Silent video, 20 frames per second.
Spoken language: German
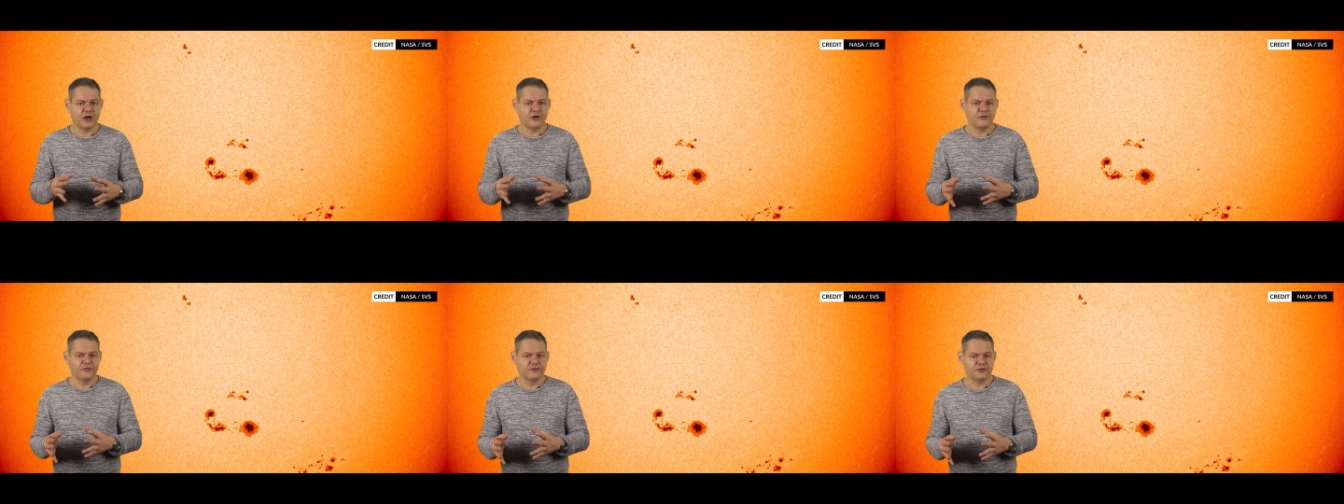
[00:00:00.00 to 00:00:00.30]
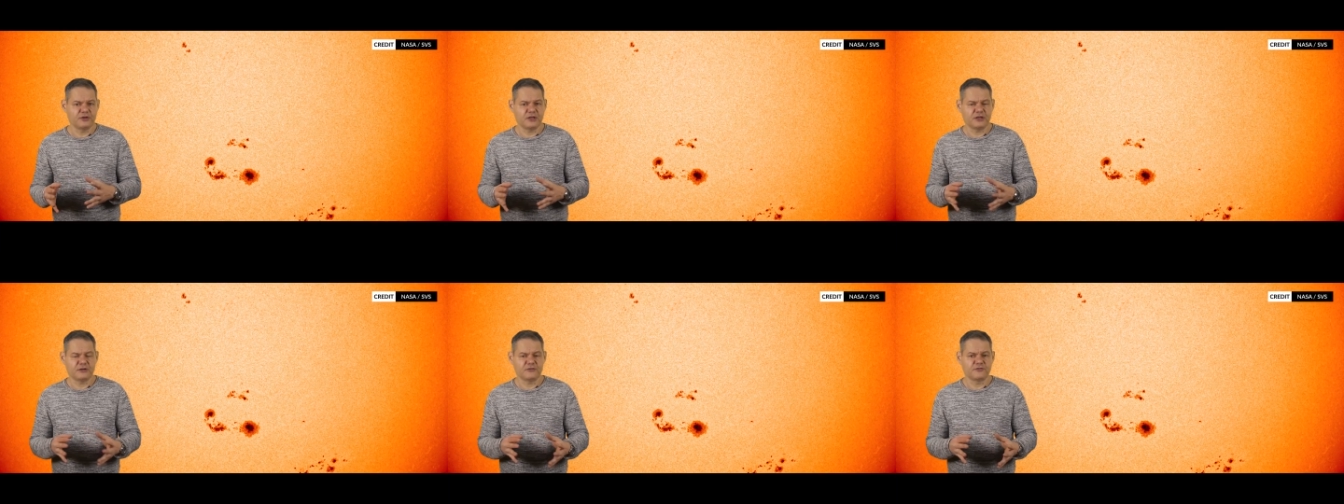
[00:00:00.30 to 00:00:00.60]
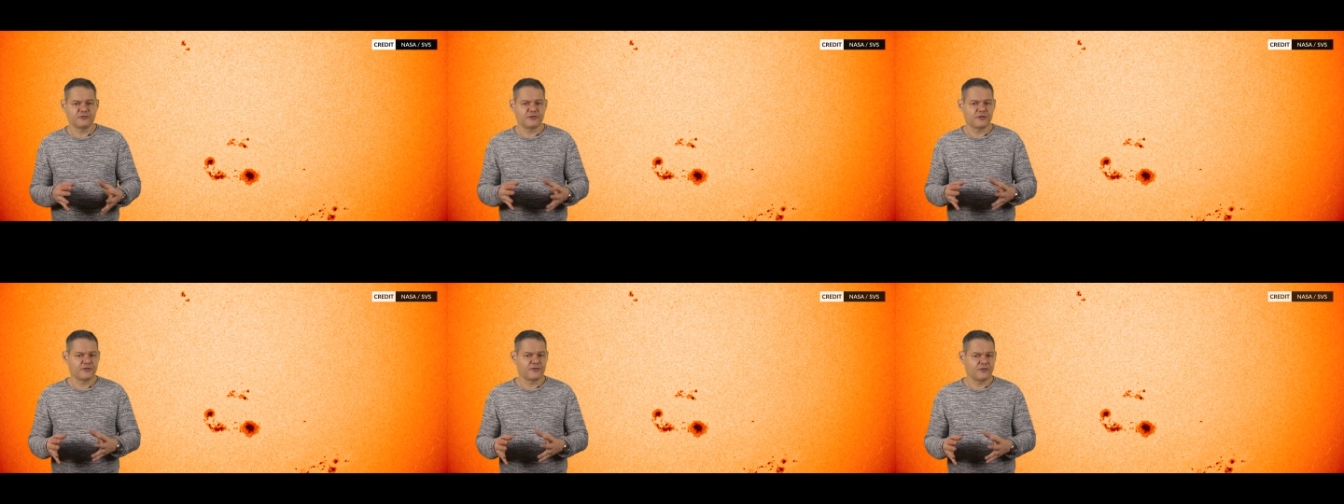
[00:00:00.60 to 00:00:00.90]

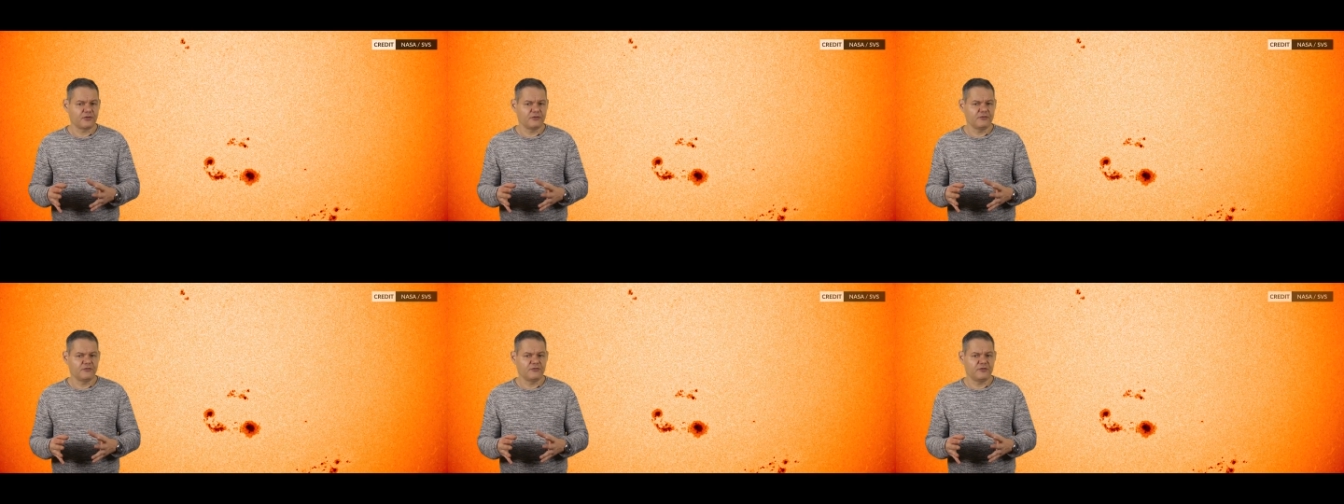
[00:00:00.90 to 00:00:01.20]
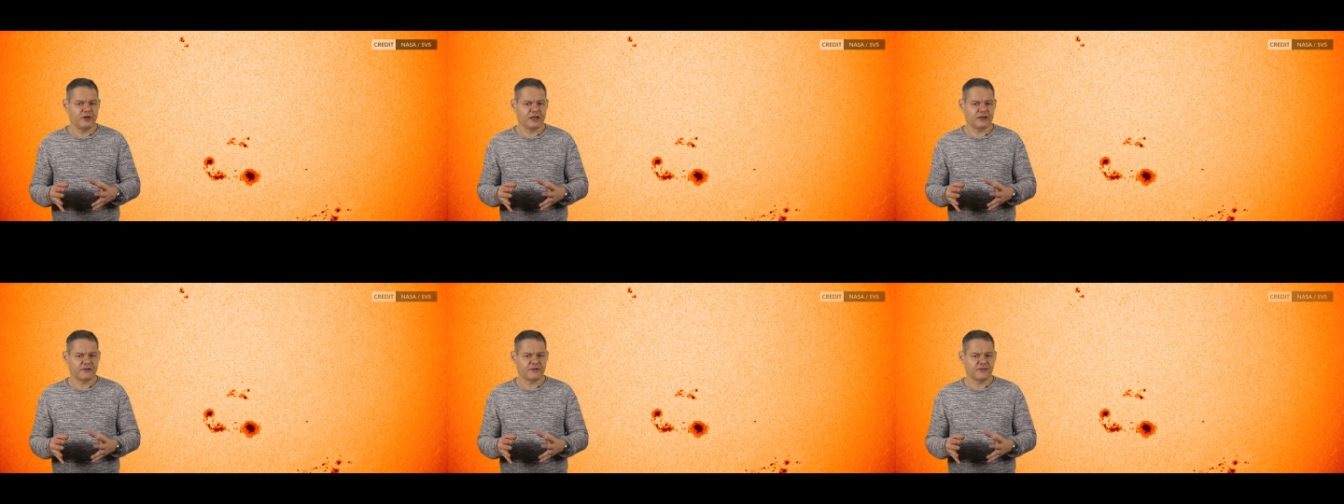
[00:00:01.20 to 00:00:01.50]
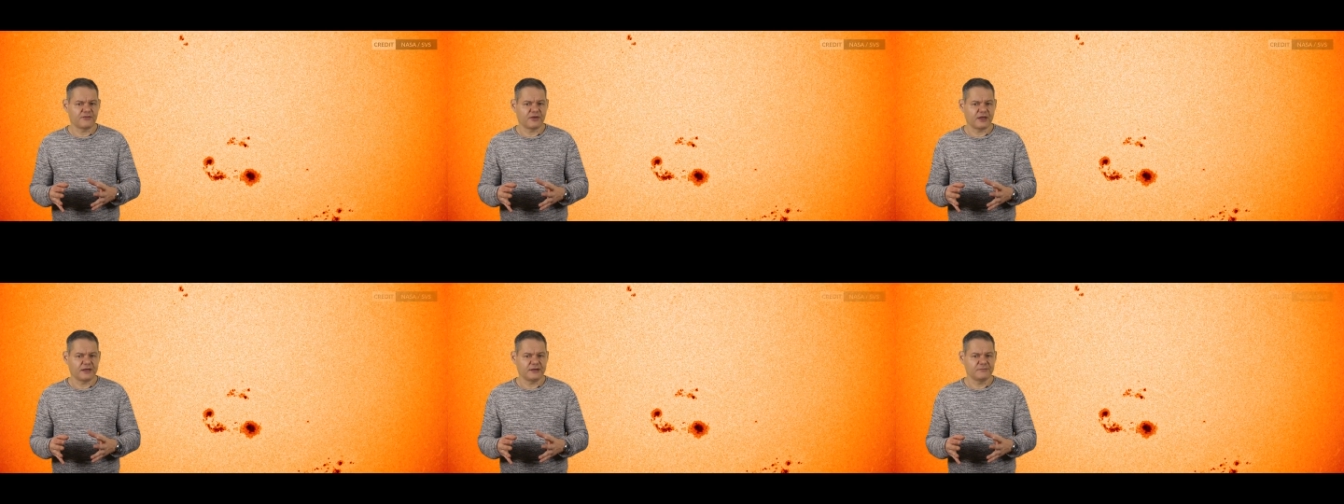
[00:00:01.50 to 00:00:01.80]
Auftreten von Sonnenflecken
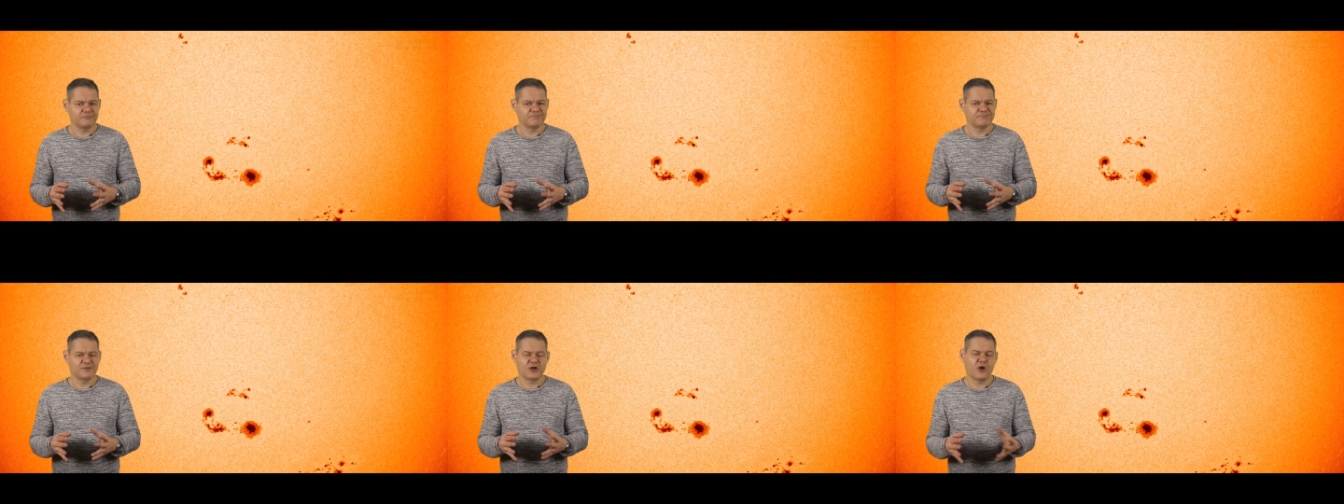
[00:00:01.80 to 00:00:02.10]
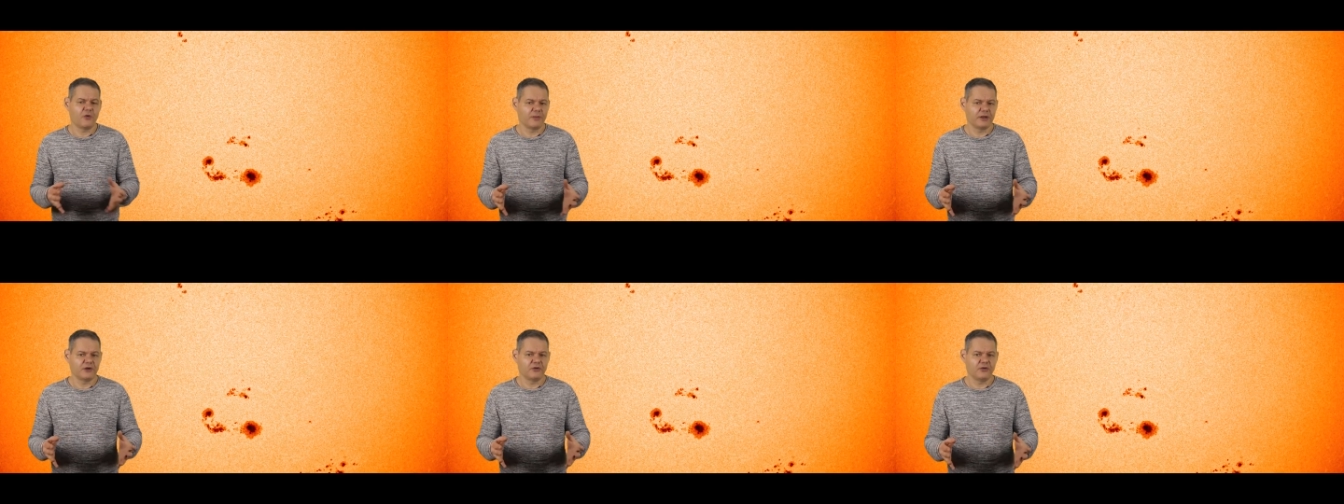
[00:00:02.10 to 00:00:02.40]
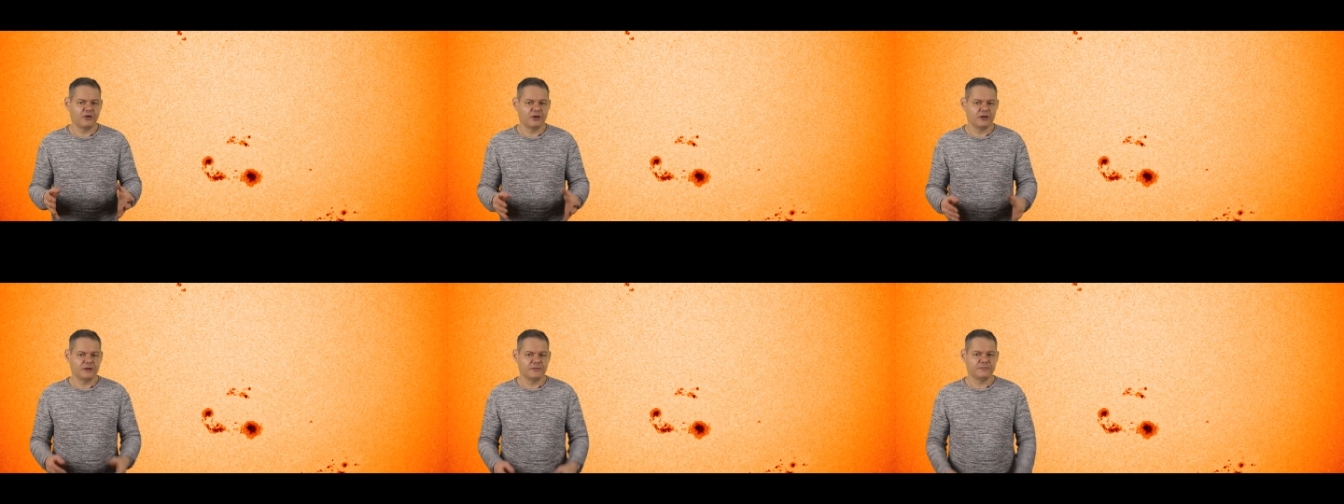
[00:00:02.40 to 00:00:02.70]
zeigen, kaum eine
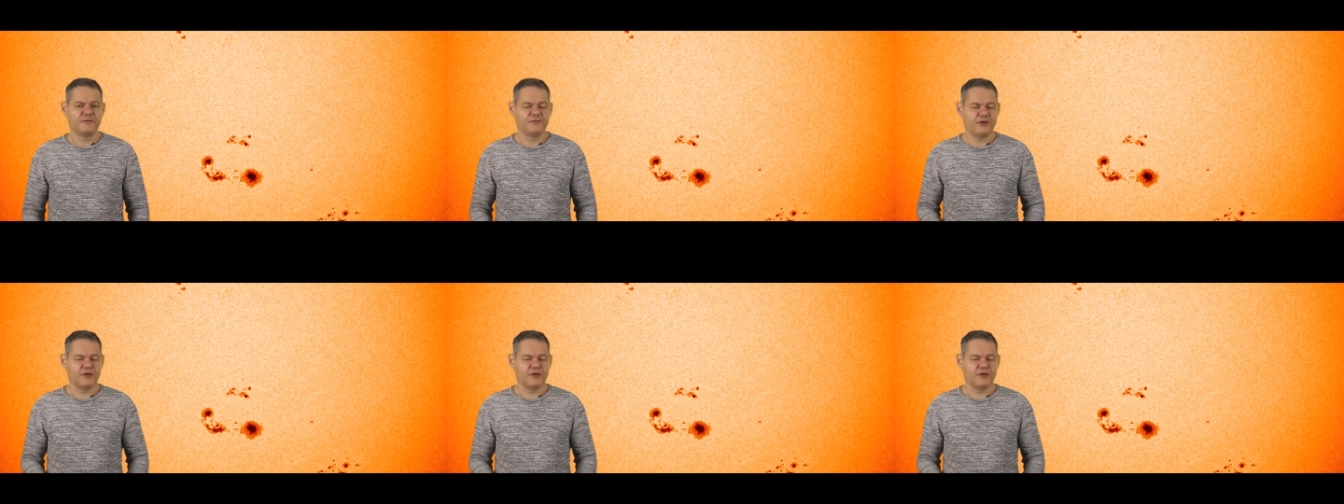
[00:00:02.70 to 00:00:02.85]
Rolle.